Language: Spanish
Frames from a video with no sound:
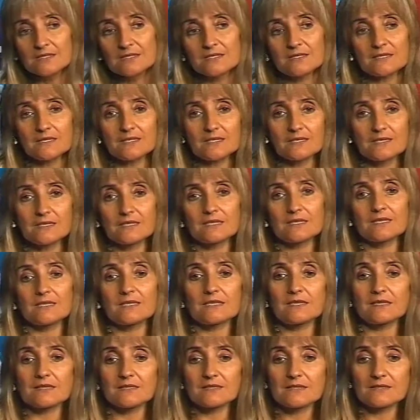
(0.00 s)
y
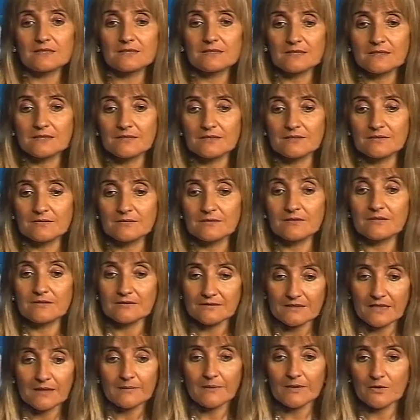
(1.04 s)
que eh,
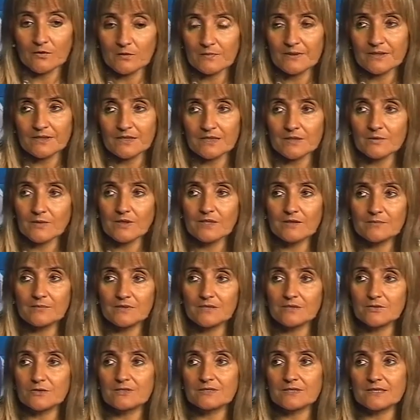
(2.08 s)
estaba acompañando al
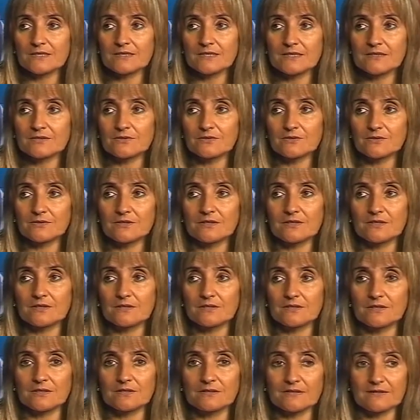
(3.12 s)
amigo y tratando
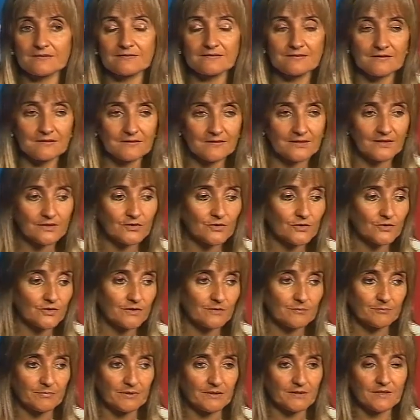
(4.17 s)
de, interceder o
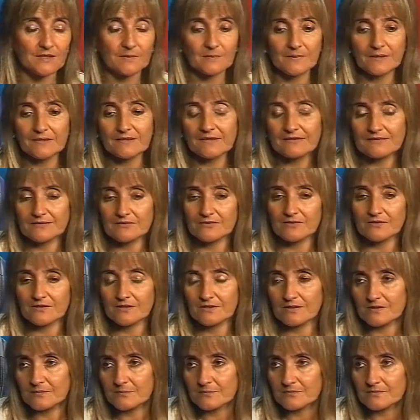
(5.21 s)
de pedir
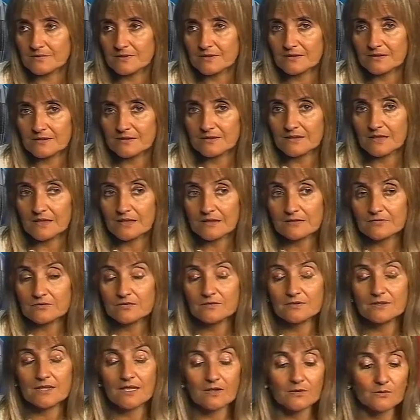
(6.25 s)
explicaciones de,
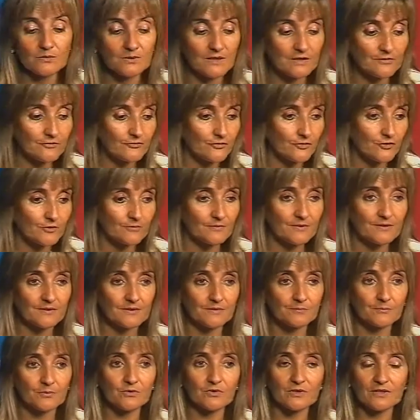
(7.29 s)
alguna forma
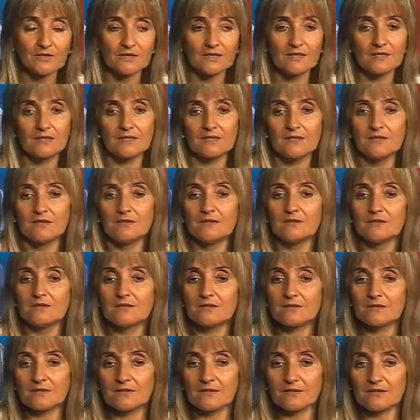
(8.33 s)
de por qué
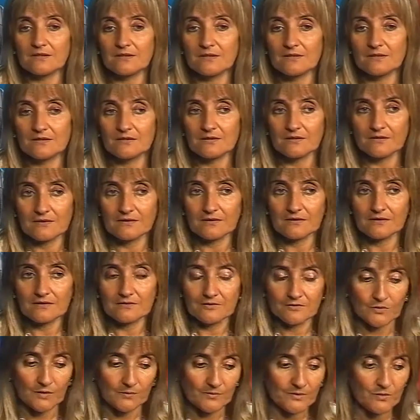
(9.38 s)
eh,
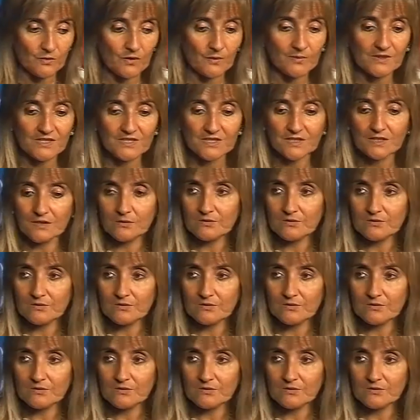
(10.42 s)
su amigo había llegado